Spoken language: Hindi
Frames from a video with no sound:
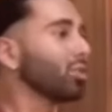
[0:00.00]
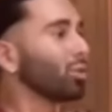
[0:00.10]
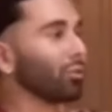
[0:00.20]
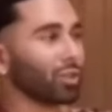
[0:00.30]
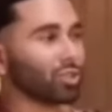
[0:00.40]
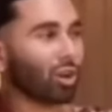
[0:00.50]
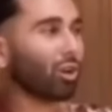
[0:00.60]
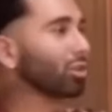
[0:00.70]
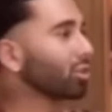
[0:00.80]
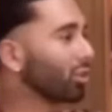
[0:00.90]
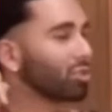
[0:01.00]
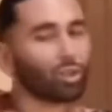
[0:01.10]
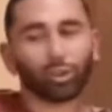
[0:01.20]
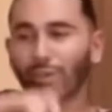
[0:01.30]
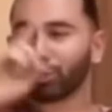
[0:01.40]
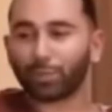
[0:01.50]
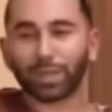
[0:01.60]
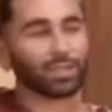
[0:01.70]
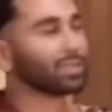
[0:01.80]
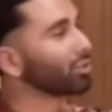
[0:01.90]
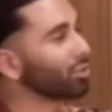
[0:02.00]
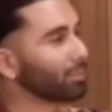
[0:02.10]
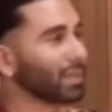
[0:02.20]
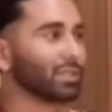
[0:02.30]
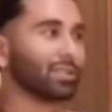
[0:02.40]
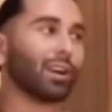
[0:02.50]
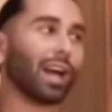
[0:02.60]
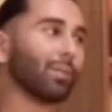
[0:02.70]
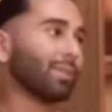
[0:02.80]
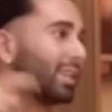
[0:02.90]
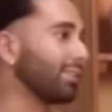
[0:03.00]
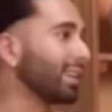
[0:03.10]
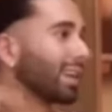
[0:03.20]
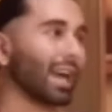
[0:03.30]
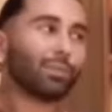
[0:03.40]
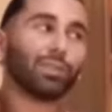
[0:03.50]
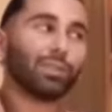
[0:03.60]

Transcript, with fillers: यू गो फॉर जॉब योर जॉब यू पेंट योर पेंटर आई एम लिविंग आई एम